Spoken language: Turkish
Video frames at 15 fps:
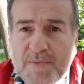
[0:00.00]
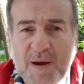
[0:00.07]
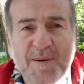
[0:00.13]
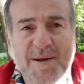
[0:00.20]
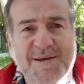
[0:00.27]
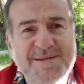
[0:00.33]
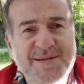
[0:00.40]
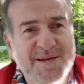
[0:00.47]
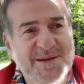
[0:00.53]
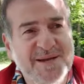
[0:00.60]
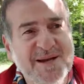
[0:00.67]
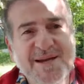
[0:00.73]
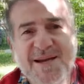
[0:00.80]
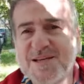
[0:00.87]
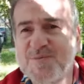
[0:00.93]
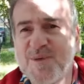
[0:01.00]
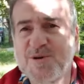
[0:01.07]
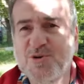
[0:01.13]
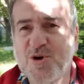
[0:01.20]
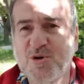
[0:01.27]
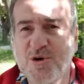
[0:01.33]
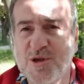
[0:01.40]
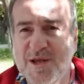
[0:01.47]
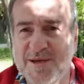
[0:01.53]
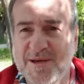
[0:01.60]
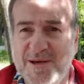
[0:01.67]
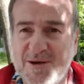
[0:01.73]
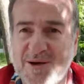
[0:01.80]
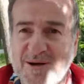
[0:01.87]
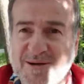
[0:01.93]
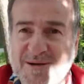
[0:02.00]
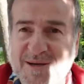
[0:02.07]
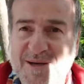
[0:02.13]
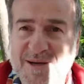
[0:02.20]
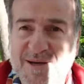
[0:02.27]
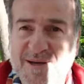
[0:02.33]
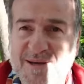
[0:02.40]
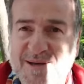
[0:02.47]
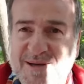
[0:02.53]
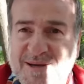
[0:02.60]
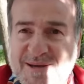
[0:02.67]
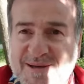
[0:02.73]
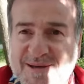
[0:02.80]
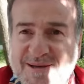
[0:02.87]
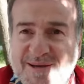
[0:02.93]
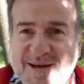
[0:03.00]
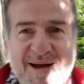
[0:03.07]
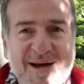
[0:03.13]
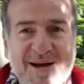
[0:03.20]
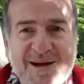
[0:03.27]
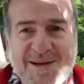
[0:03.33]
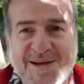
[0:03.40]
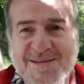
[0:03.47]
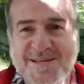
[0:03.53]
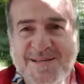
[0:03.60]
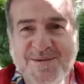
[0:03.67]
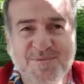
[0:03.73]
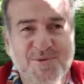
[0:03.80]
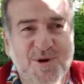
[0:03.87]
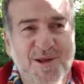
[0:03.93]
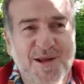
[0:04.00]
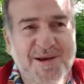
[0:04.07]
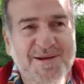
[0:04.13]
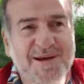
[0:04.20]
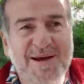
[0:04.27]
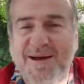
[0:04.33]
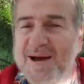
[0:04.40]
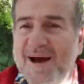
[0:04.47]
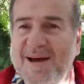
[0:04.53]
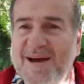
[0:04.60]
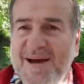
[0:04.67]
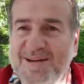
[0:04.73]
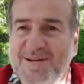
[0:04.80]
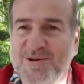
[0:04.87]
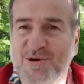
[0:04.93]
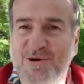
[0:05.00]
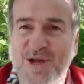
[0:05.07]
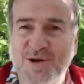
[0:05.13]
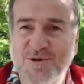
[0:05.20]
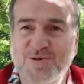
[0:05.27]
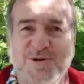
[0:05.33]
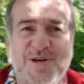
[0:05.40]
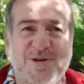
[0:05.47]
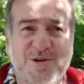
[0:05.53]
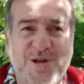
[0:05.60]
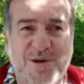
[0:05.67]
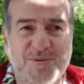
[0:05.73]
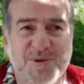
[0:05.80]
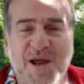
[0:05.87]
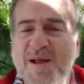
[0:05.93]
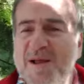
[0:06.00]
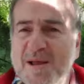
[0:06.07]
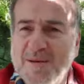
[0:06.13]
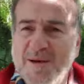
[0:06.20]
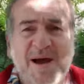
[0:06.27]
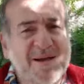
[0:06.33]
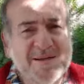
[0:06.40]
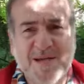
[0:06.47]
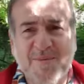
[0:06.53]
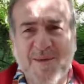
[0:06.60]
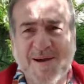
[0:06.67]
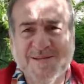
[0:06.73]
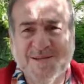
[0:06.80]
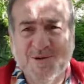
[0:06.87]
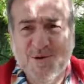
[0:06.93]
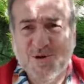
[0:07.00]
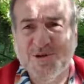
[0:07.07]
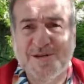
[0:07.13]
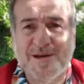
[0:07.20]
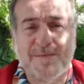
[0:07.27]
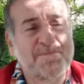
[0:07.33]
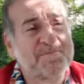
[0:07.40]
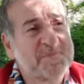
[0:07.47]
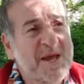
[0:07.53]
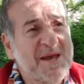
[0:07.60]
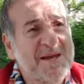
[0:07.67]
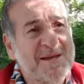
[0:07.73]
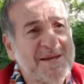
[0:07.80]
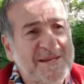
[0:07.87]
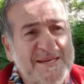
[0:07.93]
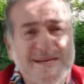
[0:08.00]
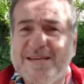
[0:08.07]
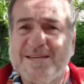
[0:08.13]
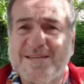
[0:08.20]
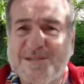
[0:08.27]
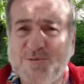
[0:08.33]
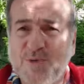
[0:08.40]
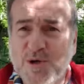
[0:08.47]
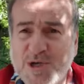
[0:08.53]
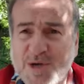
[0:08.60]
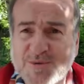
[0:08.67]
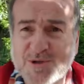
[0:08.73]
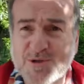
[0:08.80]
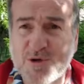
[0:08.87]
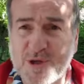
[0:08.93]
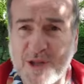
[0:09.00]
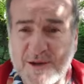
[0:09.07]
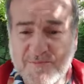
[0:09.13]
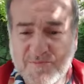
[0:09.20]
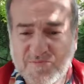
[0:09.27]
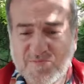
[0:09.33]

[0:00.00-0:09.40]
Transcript: Ama insanlara yazmak çok kolay geliyor. Ya yazalım diyorlar. Ya hakaret ediyorlar, şunu ettiler bunu. Ya hatta bazıları diyor ki iyi ki sizi boşamış diyorlar.